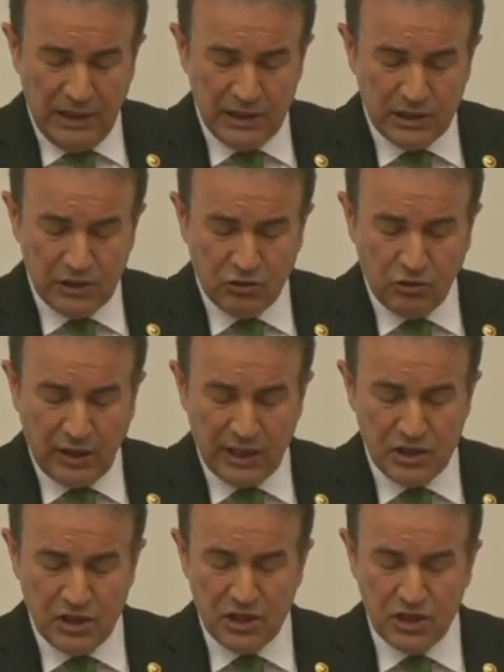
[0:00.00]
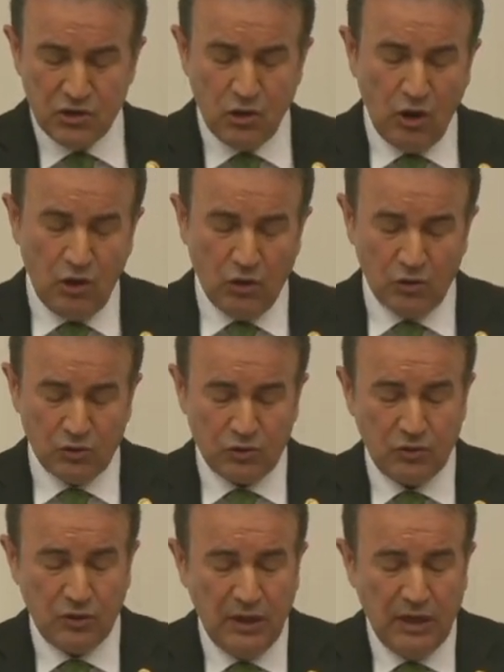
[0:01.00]
Bilinçli tüketici şöyle olur.
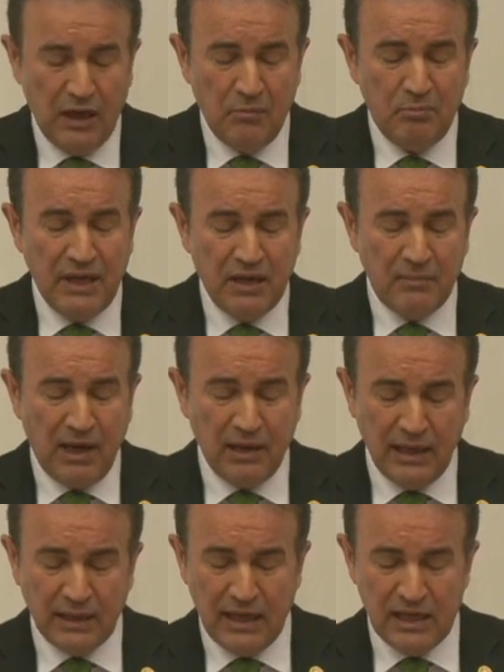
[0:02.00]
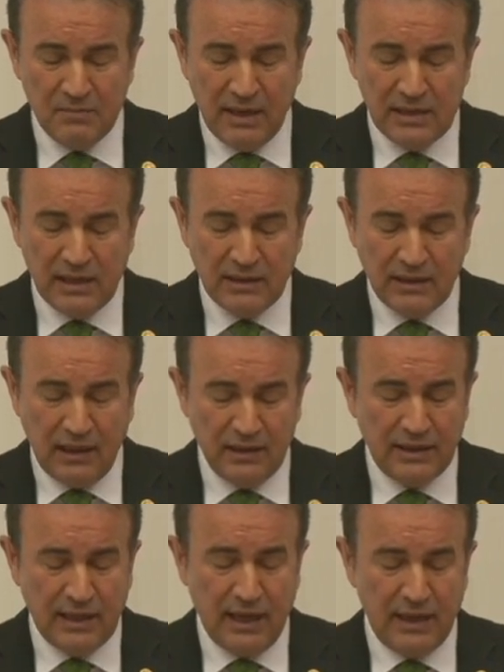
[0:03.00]
Bir mal ya da hizmet satın
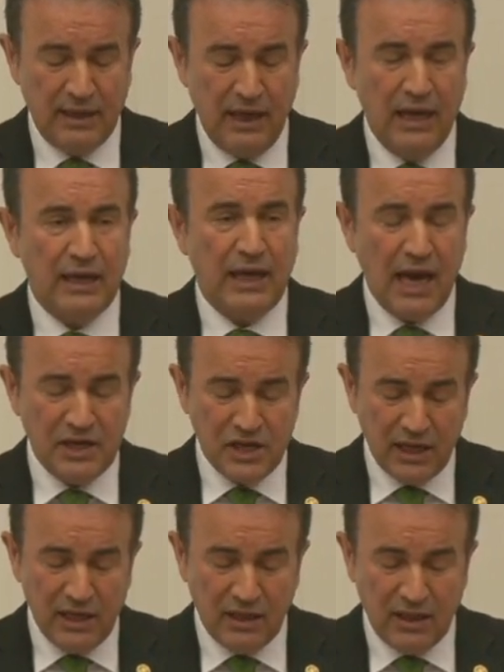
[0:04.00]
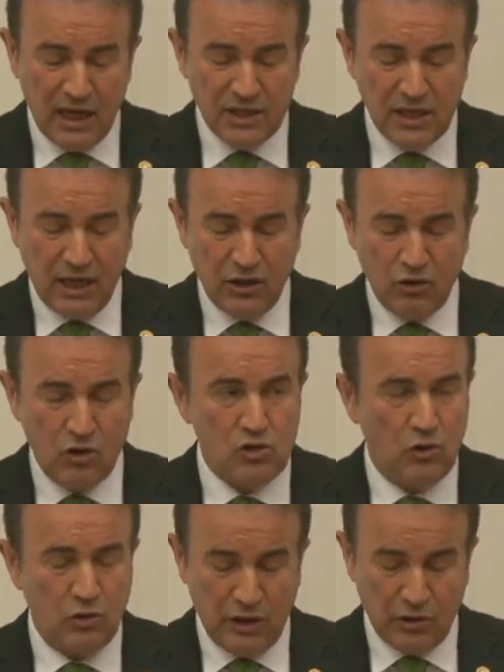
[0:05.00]
alırken gerçek ihtiyaçlarını
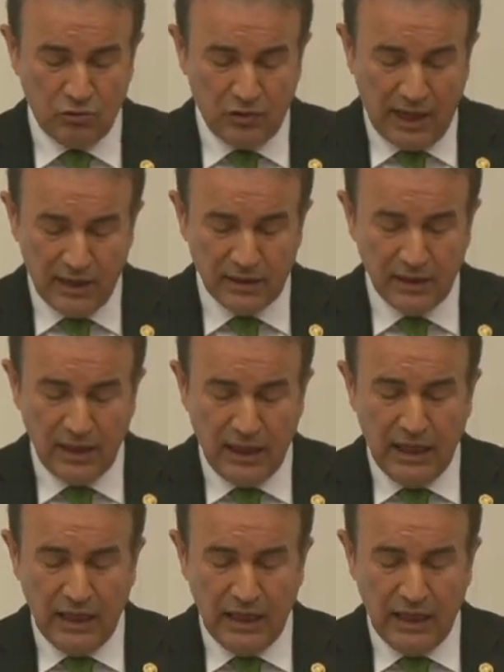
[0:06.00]
göz önünde tutar,